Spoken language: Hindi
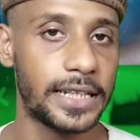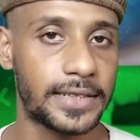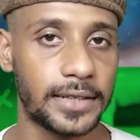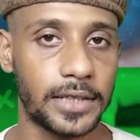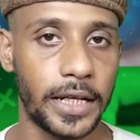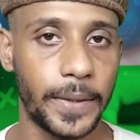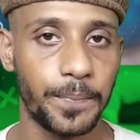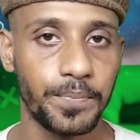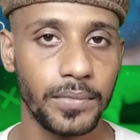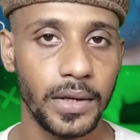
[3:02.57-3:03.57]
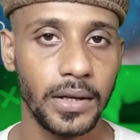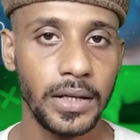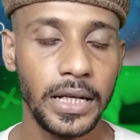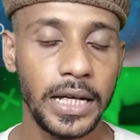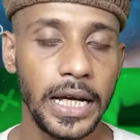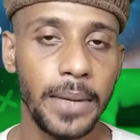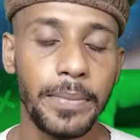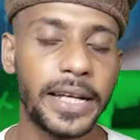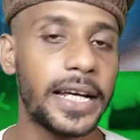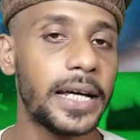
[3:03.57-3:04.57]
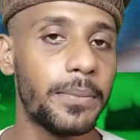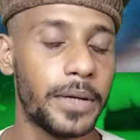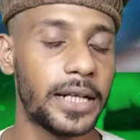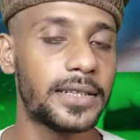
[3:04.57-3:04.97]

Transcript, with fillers: चीज़ दे सकते हैं मेरे